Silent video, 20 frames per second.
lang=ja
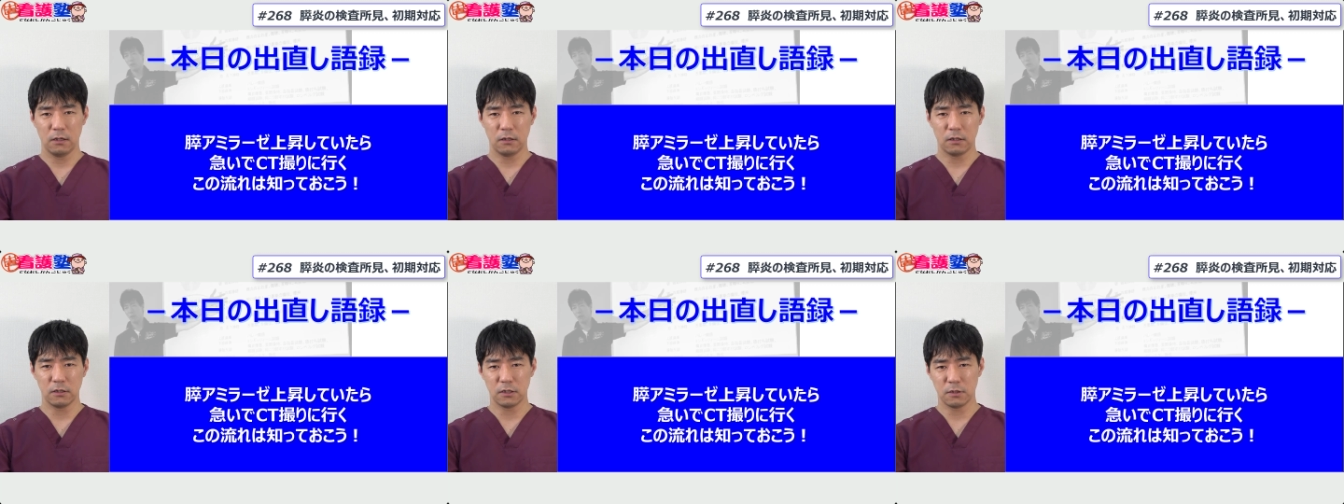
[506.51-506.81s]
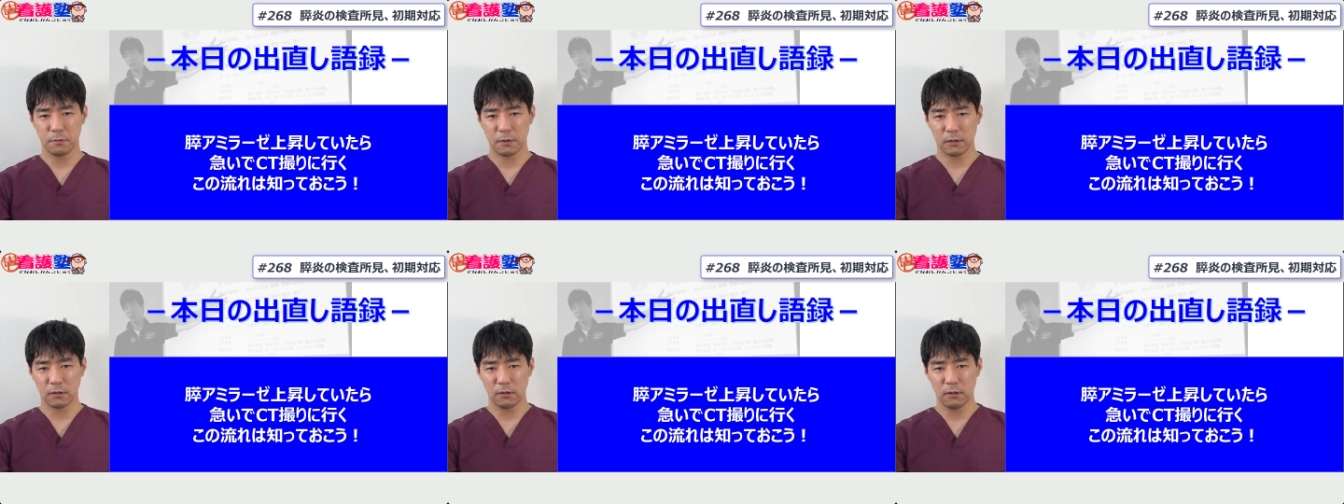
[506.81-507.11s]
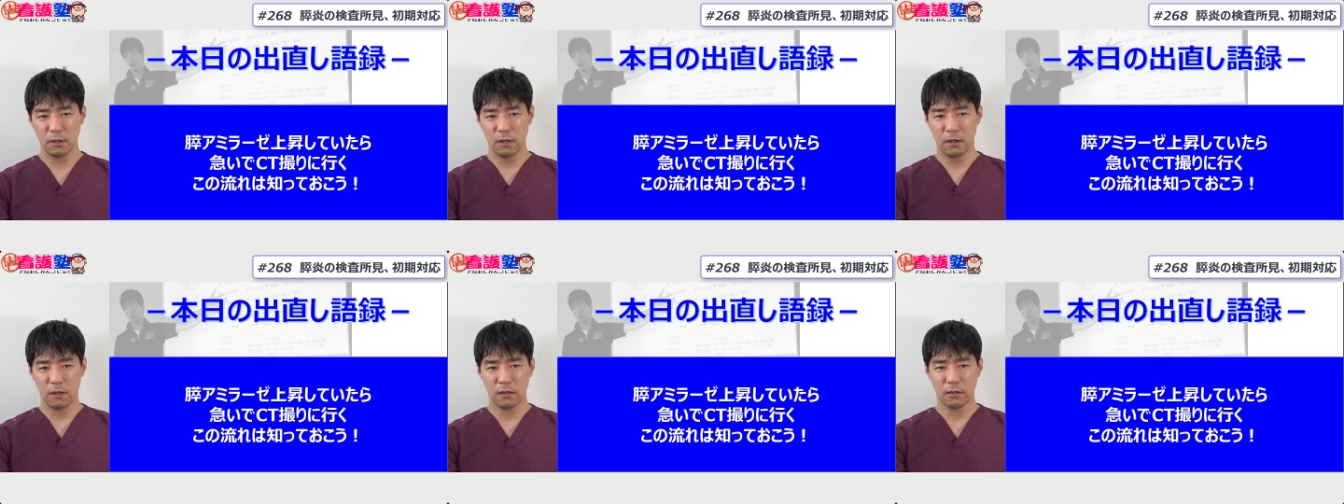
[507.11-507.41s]
てしまっ
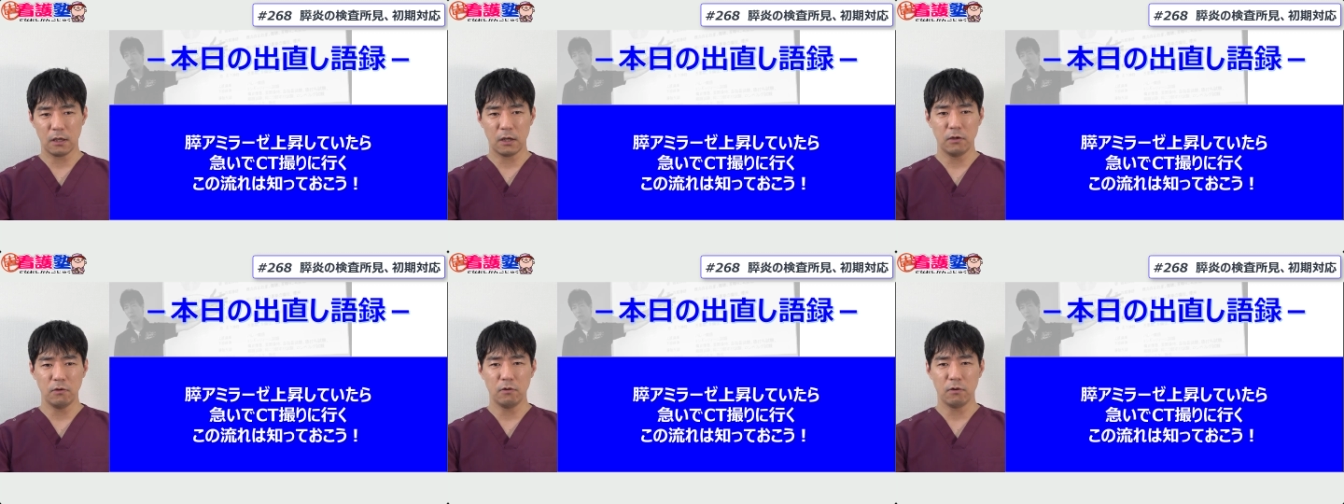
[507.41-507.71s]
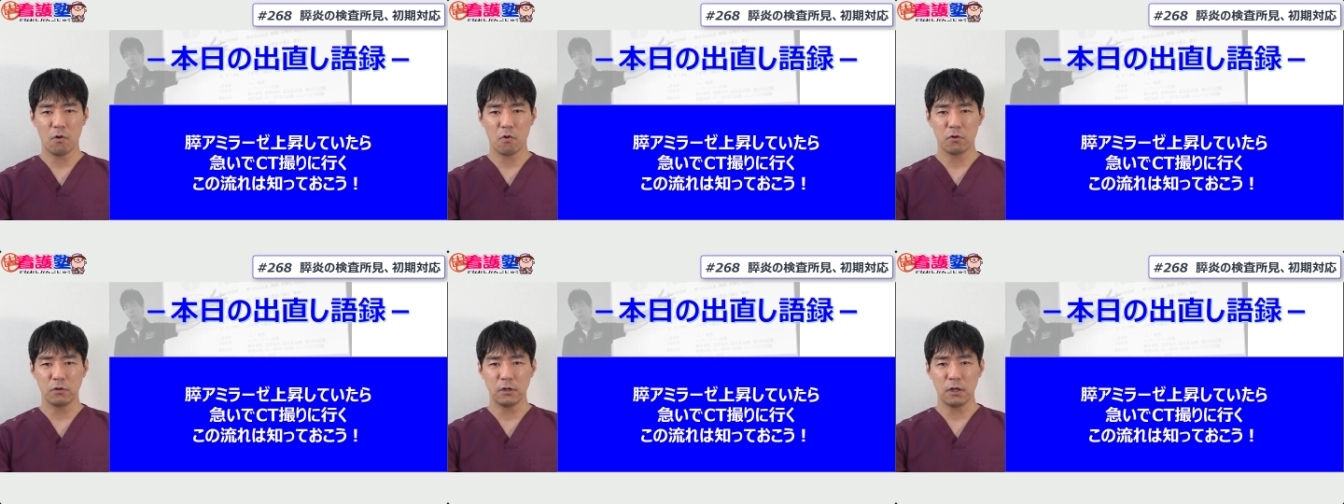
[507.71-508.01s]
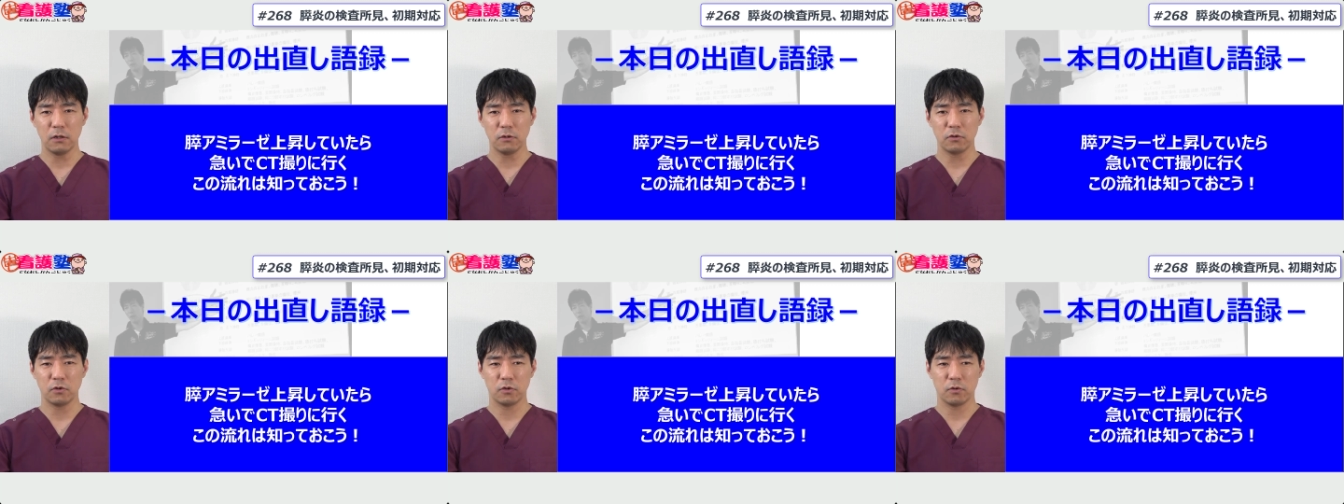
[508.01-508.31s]
て対応が遅れ
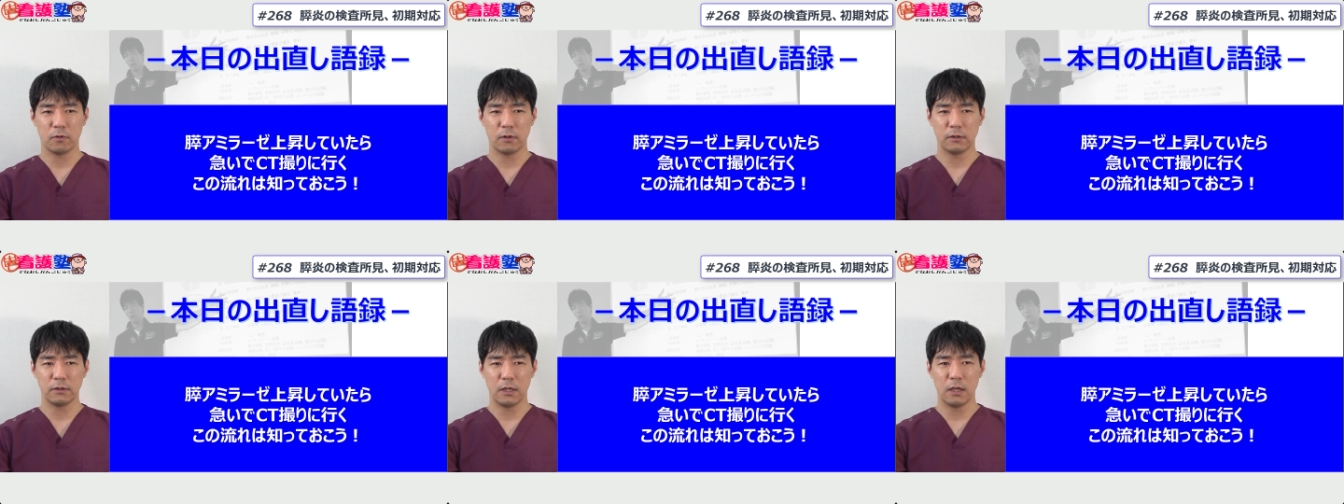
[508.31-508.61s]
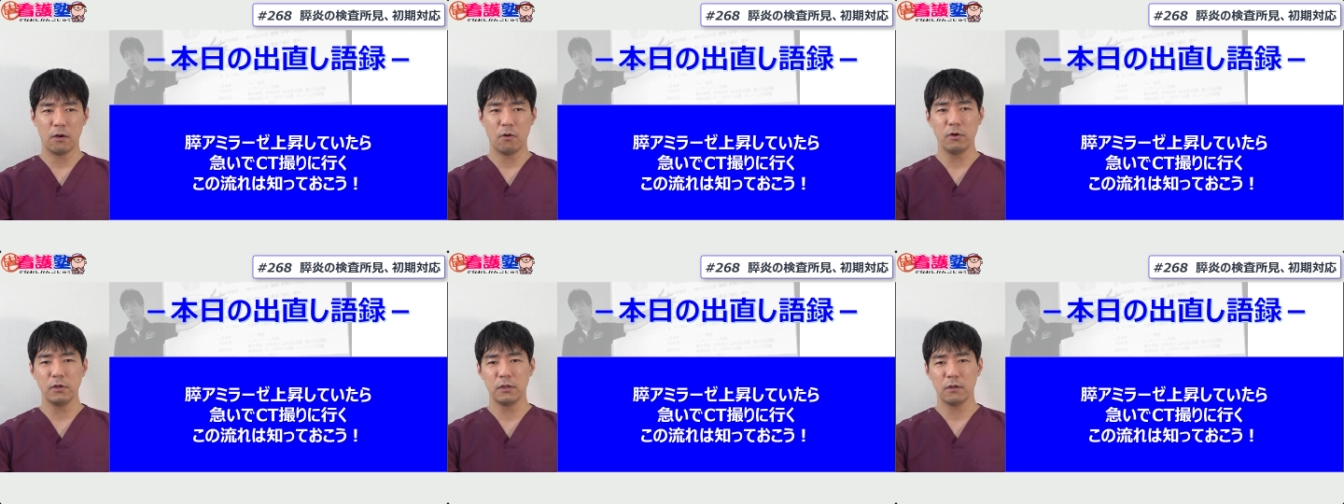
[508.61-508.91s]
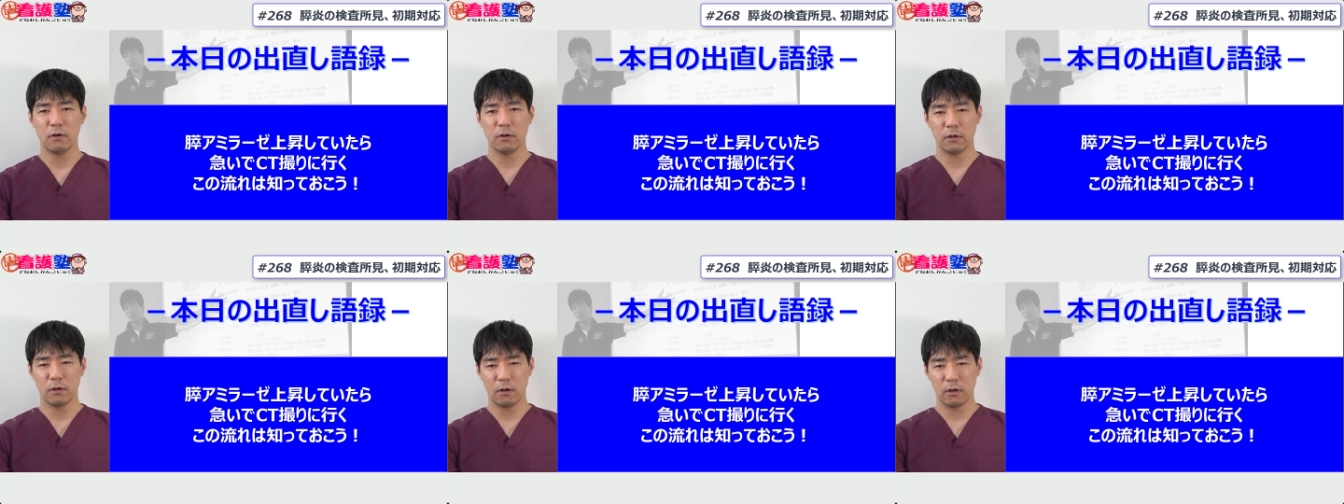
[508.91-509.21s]
るというのは、ね、起きて
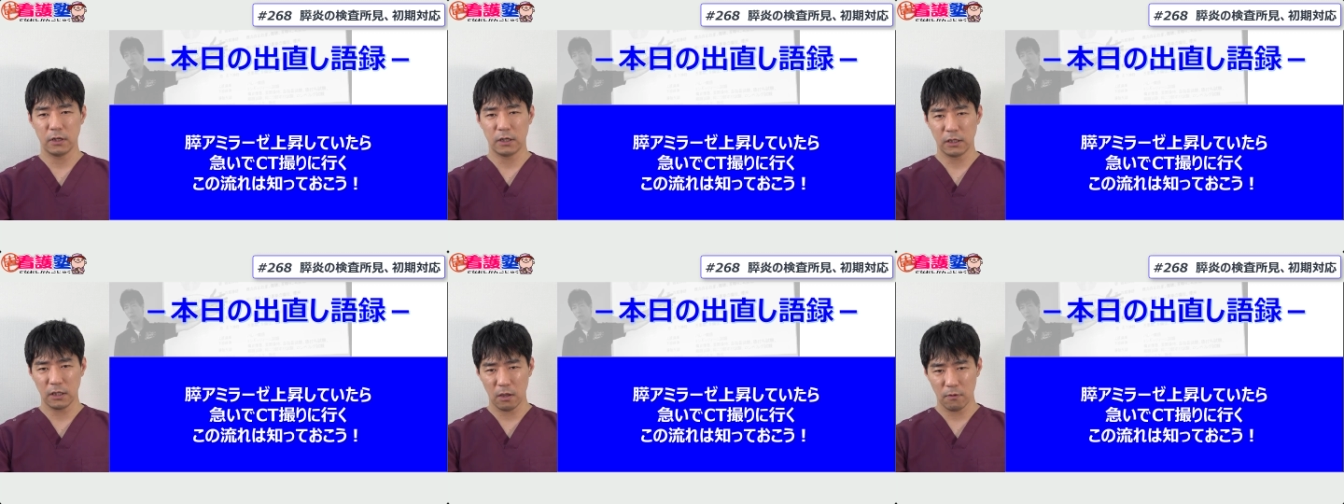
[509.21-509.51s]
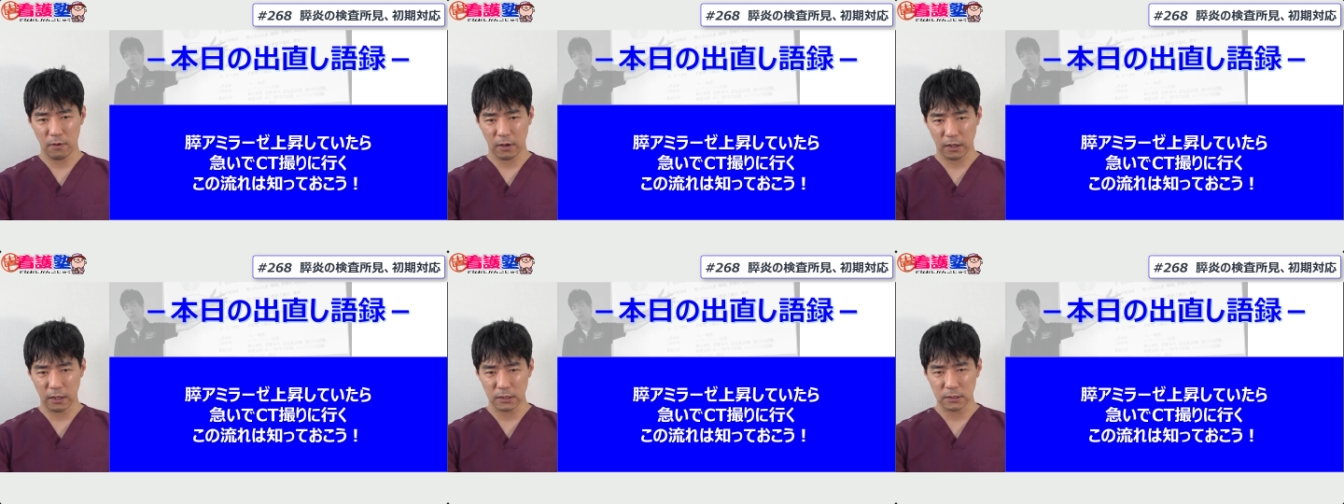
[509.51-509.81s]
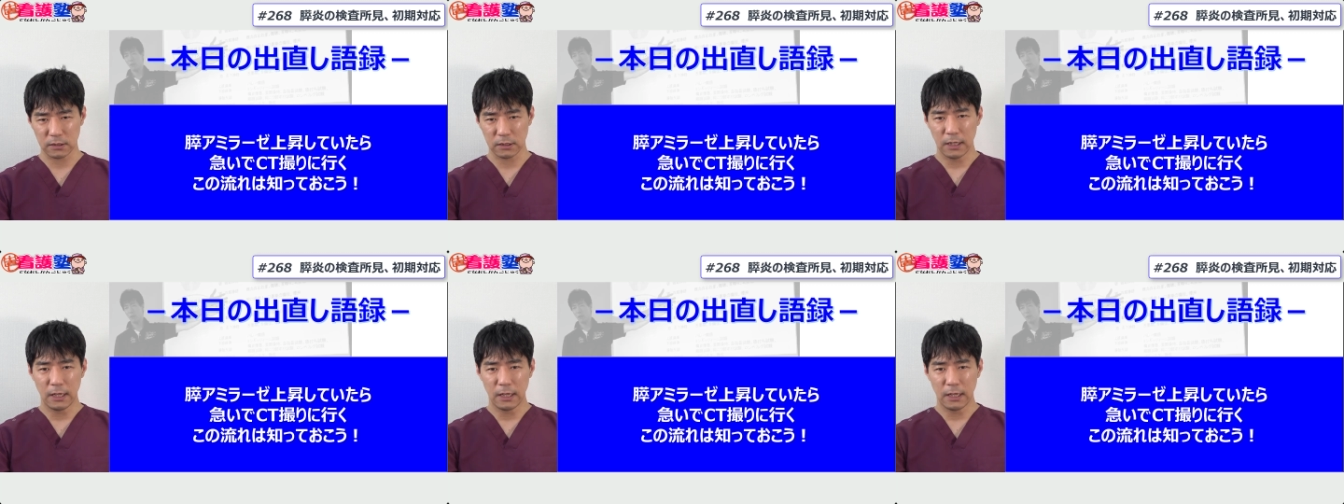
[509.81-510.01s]
はいけないわけです